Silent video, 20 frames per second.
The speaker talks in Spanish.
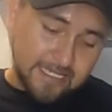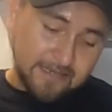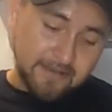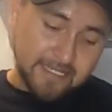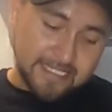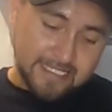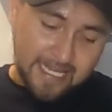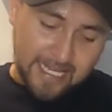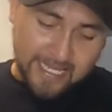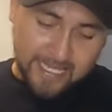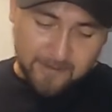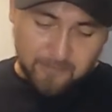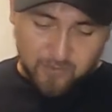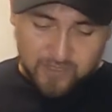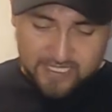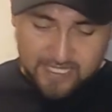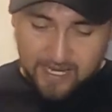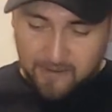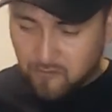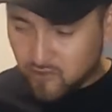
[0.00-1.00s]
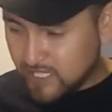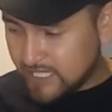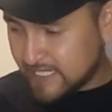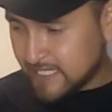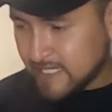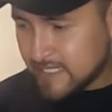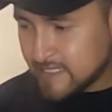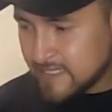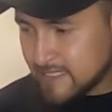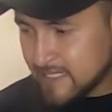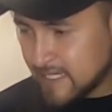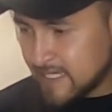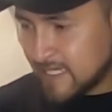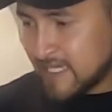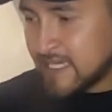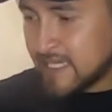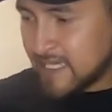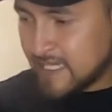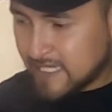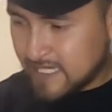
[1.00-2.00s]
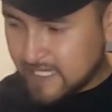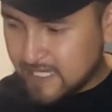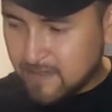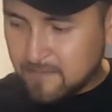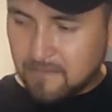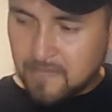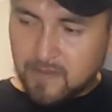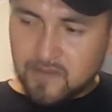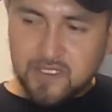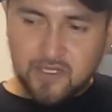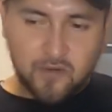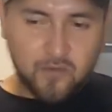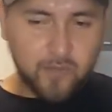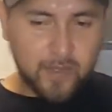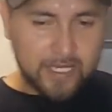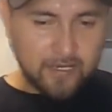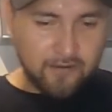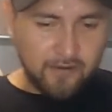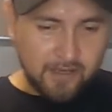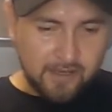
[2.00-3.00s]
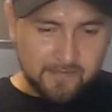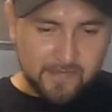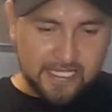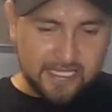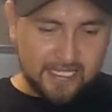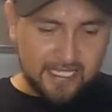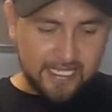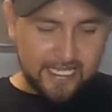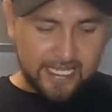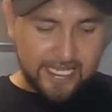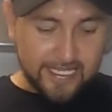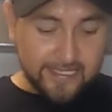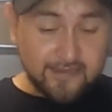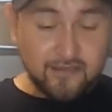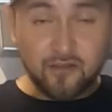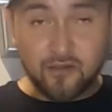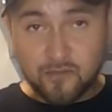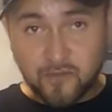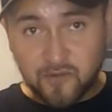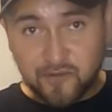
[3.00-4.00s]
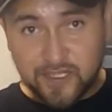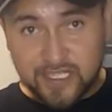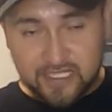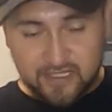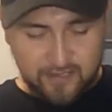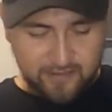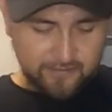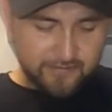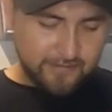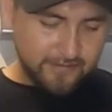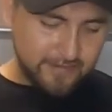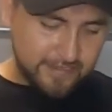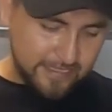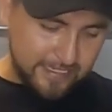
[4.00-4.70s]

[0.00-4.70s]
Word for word: hierbas ahí pues ya molidas. Y vamos a ocupar nuevamente esto como filtro.